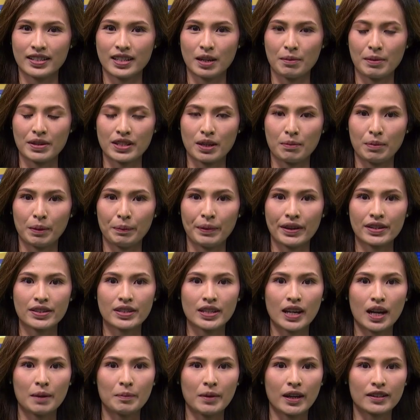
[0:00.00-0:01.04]
Selamat siang
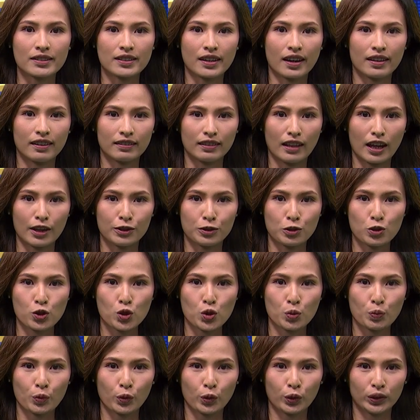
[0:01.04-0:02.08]
pemirsa dan menyaksikan Headline
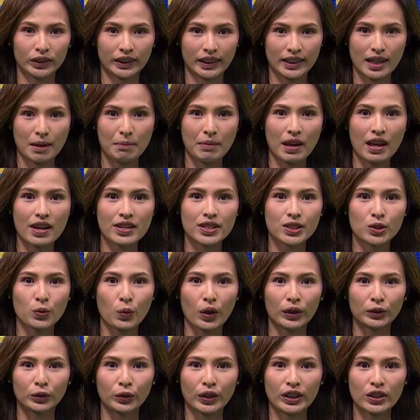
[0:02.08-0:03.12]
News pukul 13
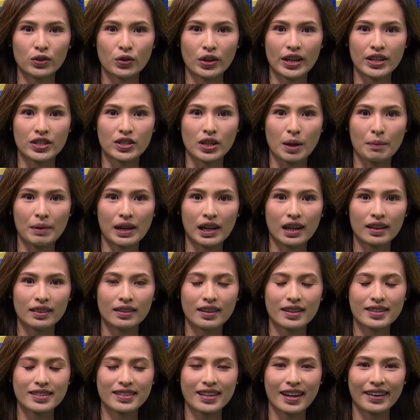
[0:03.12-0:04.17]
waktu Indonesia Barat.
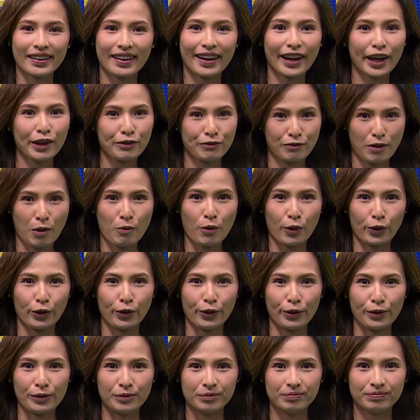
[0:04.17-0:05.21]
Saya Eva
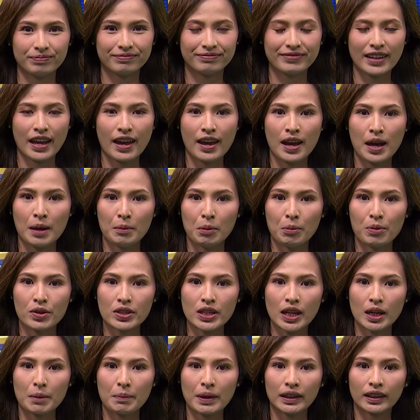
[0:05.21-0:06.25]
Wondo.
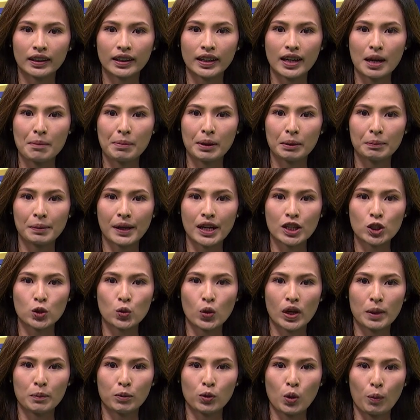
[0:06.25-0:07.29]
Pemirsa debat ketiga Pilpres
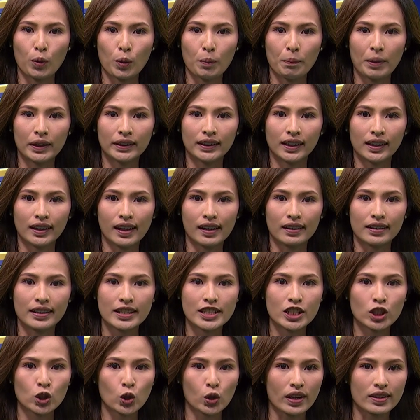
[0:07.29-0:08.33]
2024 digelar
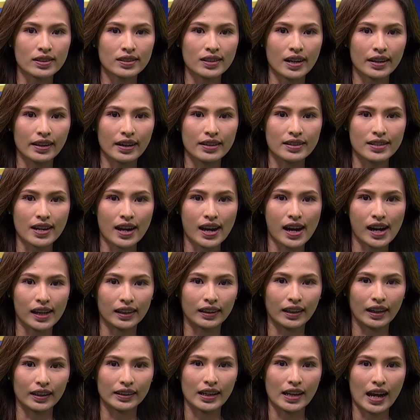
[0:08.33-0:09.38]
di Istora Senayan,
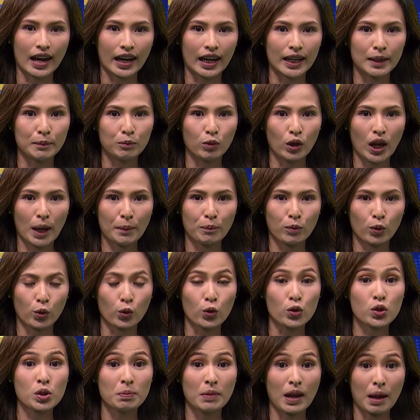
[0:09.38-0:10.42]
Jakarta dan akan dimulai
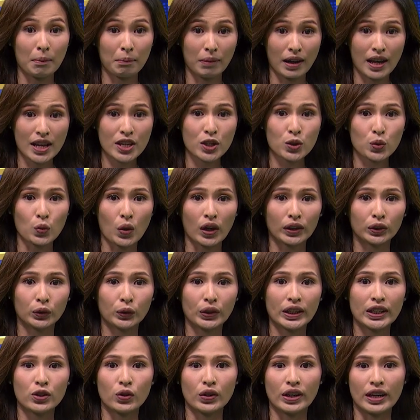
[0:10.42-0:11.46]
pukul 19
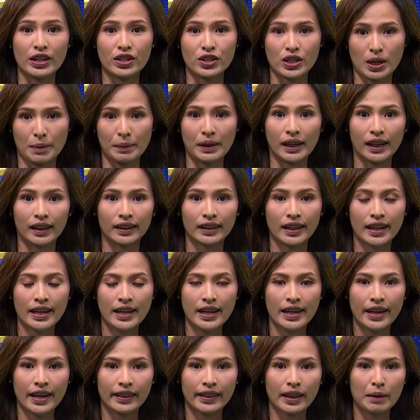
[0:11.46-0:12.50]
waktu Indonesia Barat.
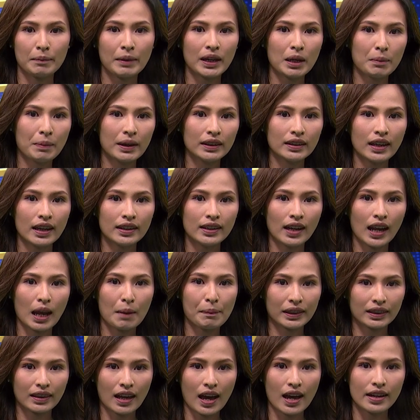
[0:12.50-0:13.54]
Tema debat
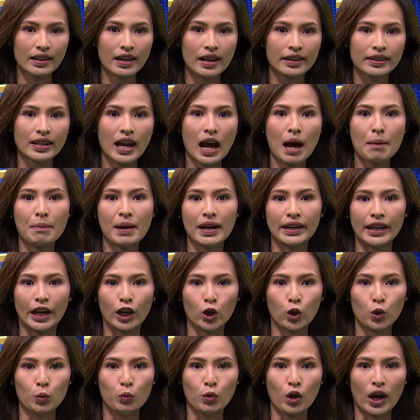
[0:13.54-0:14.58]
adalah pertahanan
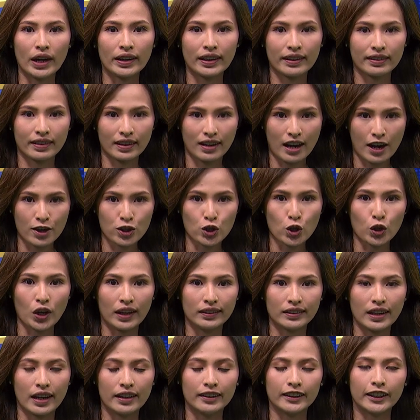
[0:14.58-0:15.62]
keamanan, hubungan
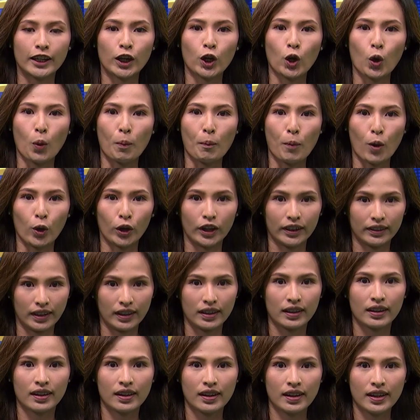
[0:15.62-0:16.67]
internasional, dan
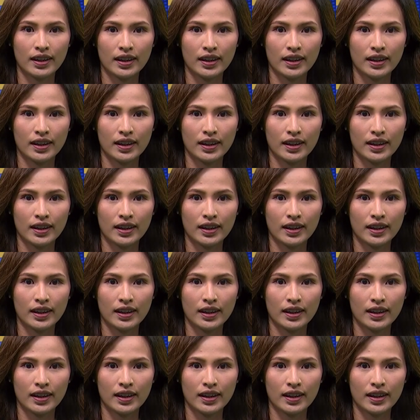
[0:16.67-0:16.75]
geopolitik.